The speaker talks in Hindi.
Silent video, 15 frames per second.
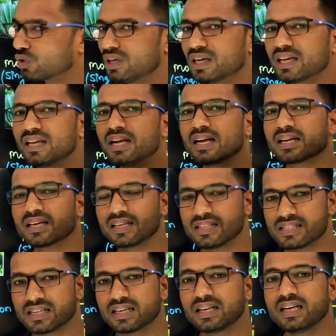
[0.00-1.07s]
तो लगेगा कि
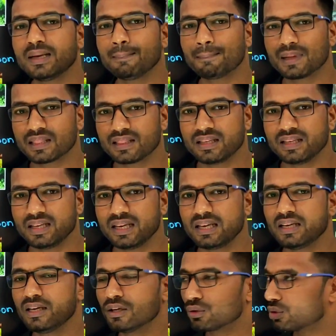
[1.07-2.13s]
जड़ है पत्ती है
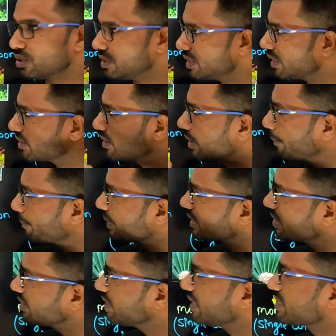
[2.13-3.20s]
तो जड़ तना
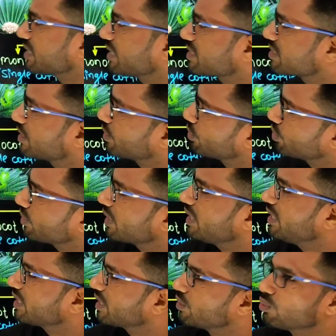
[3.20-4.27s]
पत्ती जैसा रचना होगा
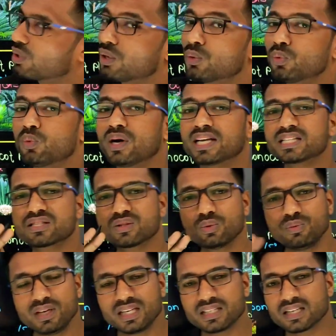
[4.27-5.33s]
लेकिन वह
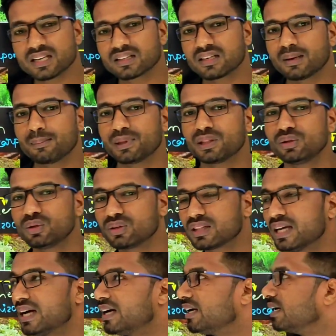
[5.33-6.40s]
वास्तविक जड़ तना पत्ती
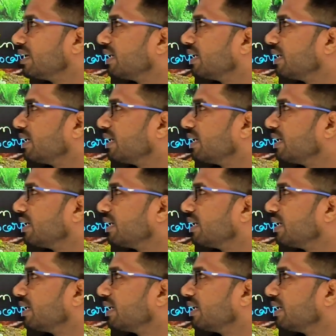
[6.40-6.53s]
होता